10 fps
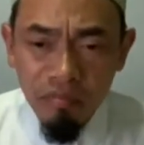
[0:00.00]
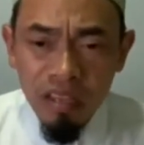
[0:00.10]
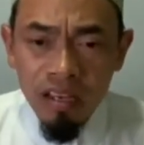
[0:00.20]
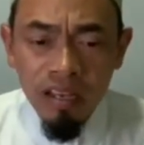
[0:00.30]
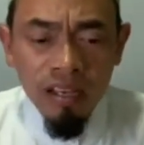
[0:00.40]

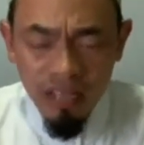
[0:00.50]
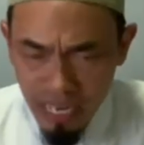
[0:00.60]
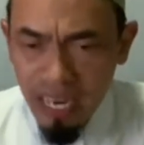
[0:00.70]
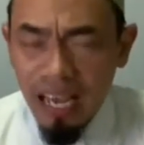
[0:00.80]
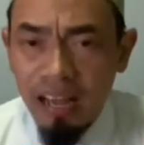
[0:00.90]
ๆ
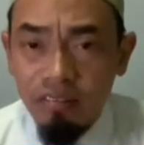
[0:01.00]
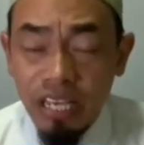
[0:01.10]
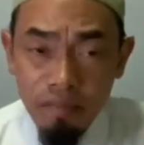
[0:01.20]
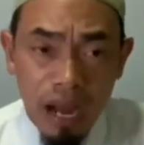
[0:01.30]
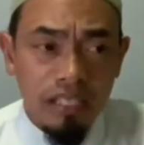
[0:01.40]
นี่แหละ
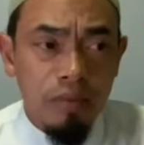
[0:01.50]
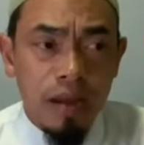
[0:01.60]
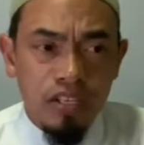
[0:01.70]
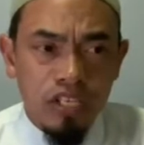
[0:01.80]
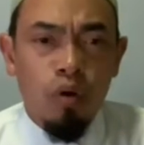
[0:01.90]
ที่มาที่ไป
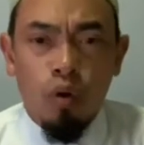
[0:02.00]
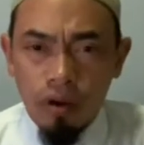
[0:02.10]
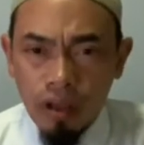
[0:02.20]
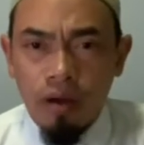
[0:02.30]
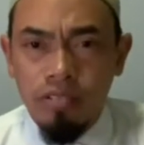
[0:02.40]
จึงค
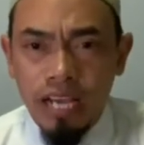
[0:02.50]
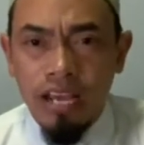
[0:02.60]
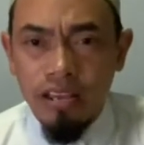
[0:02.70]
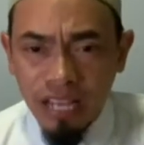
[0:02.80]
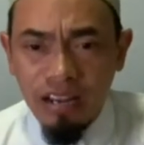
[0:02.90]
นเข้าใจ
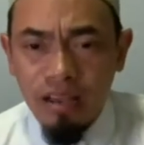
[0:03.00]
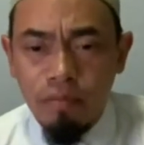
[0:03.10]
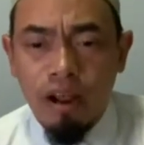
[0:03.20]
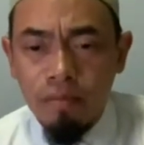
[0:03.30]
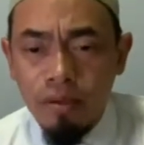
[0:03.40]
ท่านอิบ
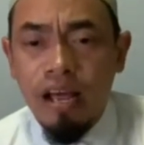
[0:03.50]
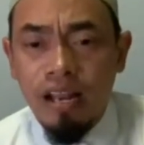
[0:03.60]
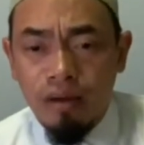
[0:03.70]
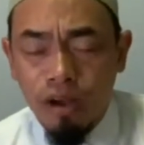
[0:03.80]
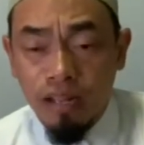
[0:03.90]
ราฮิมบินอา
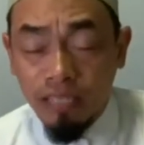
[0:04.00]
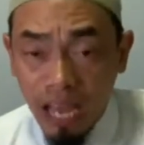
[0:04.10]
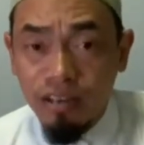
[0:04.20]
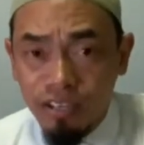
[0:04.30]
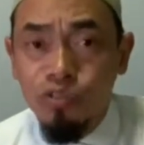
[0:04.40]
ดามว่า
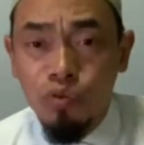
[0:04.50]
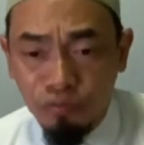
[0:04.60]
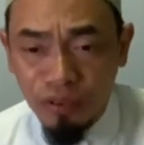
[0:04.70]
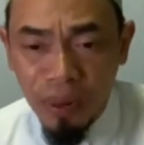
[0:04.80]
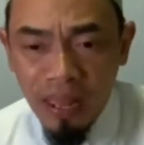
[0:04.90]
ท่านคือซู
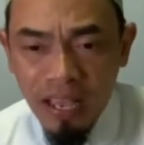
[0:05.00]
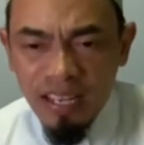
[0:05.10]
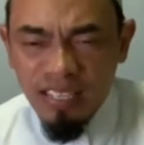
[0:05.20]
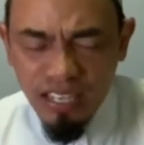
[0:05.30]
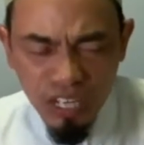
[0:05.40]
ฟี
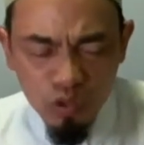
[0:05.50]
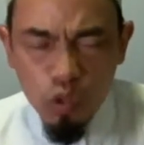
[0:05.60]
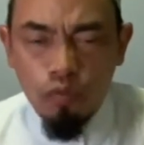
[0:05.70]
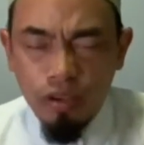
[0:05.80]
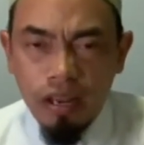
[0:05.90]
จริง ๆ
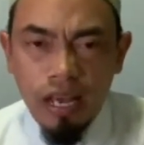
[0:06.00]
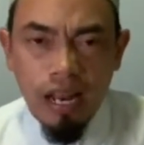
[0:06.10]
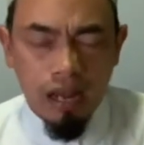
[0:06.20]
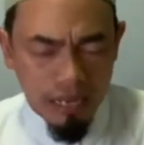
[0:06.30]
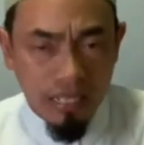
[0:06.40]
ซูฟีใน
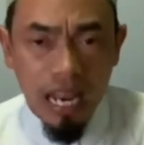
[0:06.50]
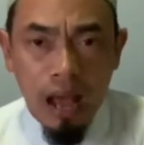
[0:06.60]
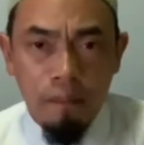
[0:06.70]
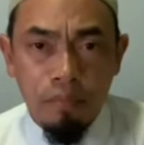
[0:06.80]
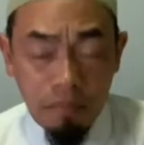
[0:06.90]
หลักอิสลา
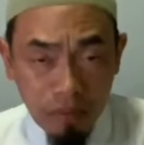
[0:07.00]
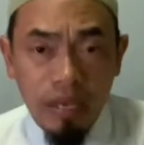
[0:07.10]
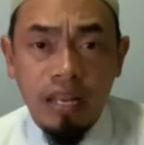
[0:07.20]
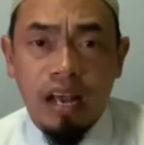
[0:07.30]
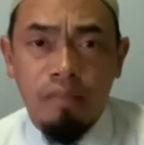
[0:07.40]
มมัน
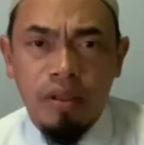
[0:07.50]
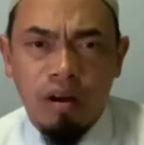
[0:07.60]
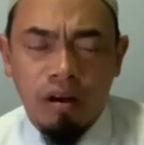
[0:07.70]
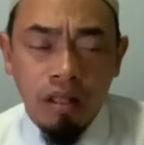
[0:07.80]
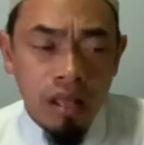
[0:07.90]
มีนะครับพี่
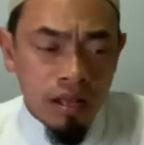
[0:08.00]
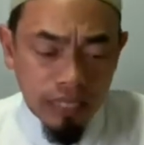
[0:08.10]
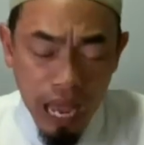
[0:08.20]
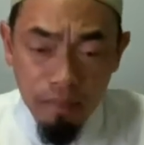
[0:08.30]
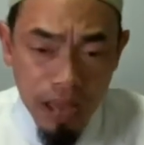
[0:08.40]
น้อง
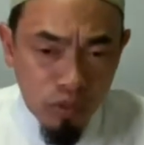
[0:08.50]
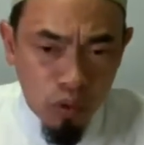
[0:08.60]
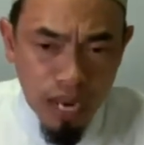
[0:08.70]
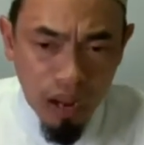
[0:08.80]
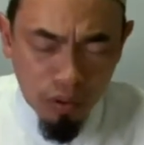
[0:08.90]
ตามแบบ
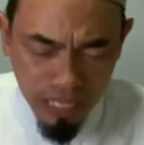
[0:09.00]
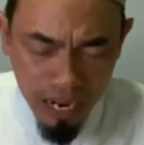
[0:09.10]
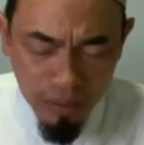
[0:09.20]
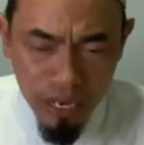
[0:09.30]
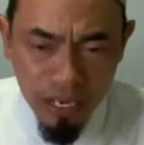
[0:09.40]
สุนนะของท่า
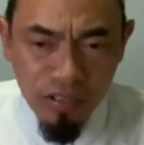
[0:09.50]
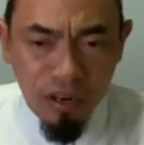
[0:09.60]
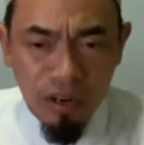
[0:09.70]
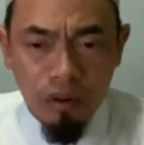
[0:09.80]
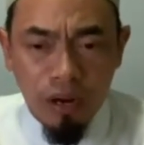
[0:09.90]
นนบีสุ
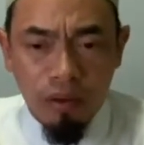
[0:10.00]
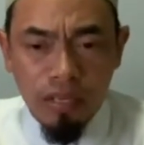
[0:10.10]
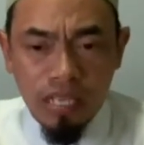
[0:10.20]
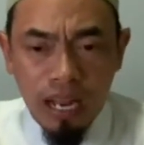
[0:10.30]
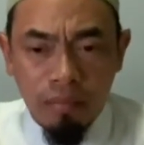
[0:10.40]
ลต่านวะเล
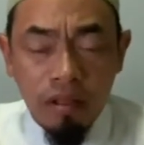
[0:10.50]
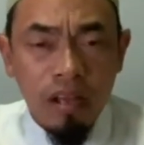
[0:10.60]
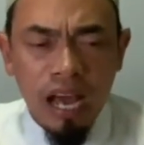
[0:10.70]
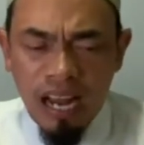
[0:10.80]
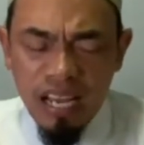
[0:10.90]
วะสลัม
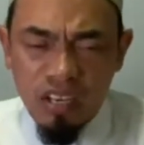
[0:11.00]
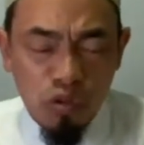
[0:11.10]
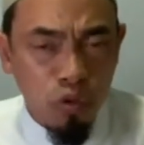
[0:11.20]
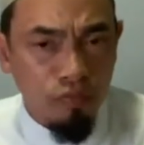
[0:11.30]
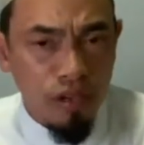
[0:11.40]
อะไรคือ
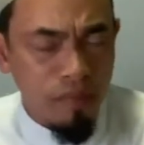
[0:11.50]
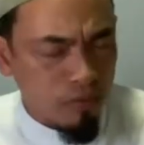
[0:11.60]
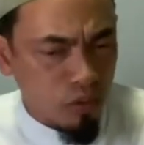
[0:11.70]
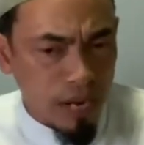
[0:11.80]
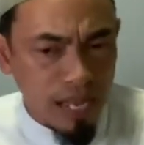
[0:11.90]
ซูฟีแบ
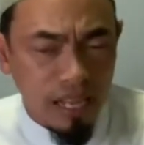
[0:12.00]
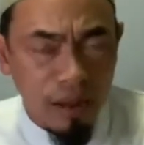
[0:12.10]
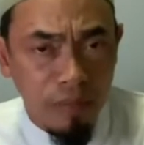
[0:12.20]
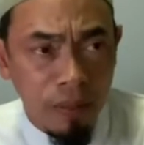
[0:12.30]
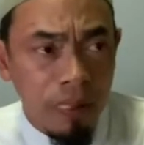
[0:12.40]
บสุนนะท่าน
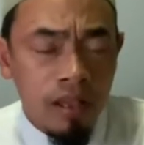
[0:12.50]
นบี